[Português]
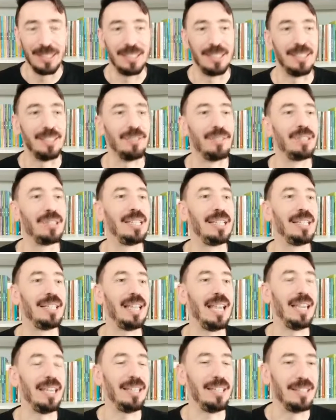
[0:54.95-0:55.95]
Se você
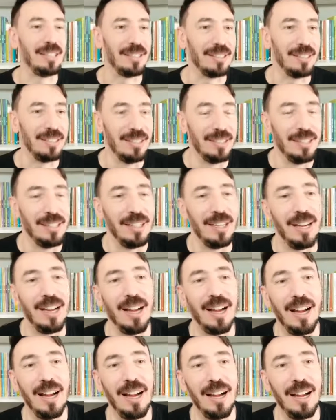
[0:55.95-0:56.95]
tem
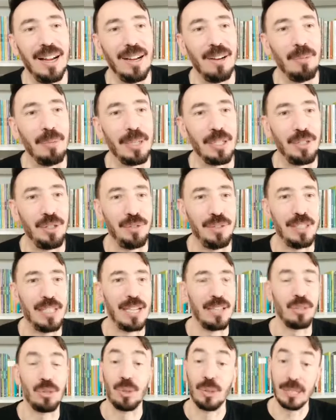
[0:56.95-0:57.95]
a uma
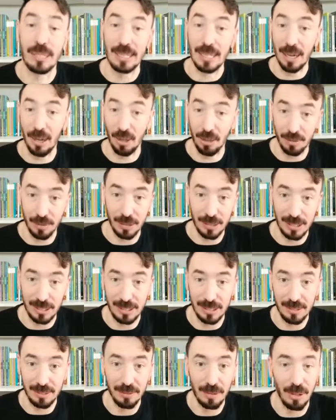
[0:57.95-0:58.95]
atividade social que você
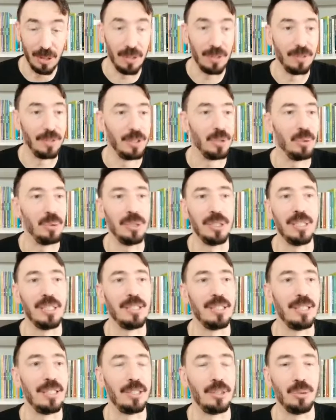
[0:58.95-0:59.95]
desenvolve,
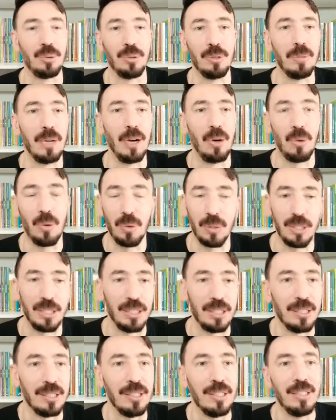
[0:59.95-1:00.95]
cuida, ajuda uma
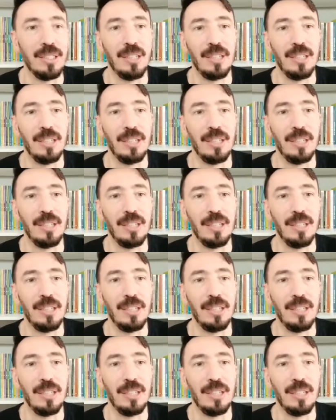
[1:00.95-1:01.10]
ONG,